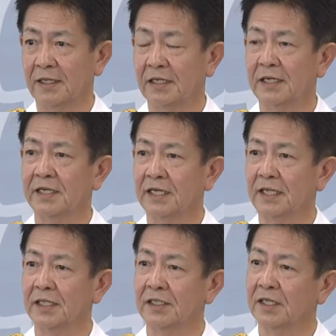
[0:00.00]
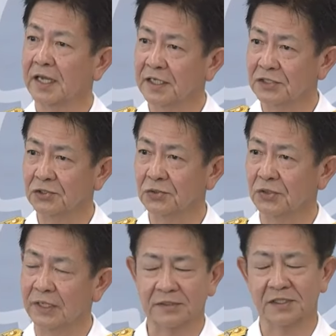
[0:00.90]
彼が海外出
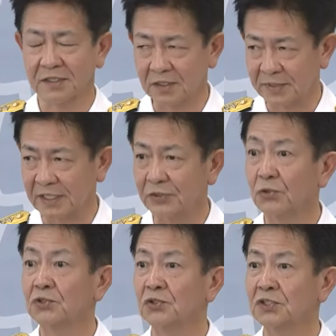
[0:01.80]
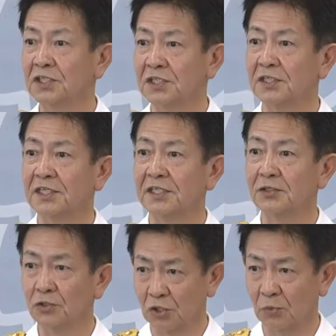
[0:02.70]
張あ失礼しました洋上に出て
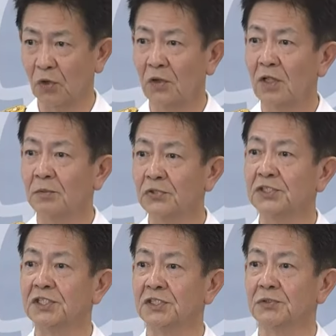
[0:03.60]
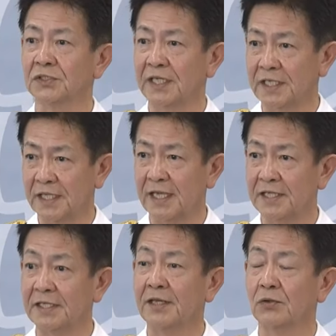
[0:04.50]
いる時も VTC をつないで
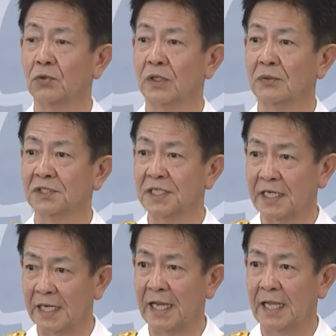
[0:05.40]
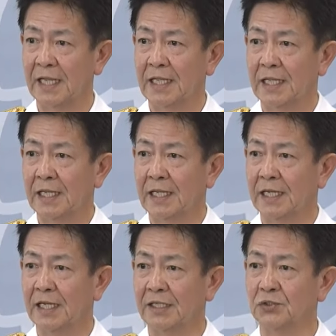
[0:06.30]
意見交換をしながら
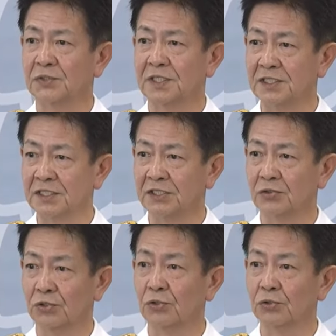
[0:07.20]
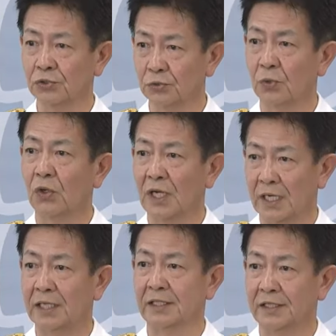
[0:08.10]
あ情勢認識の共有を
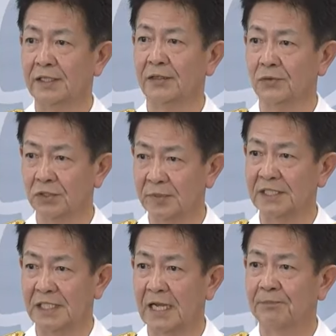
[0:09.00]
図っておりました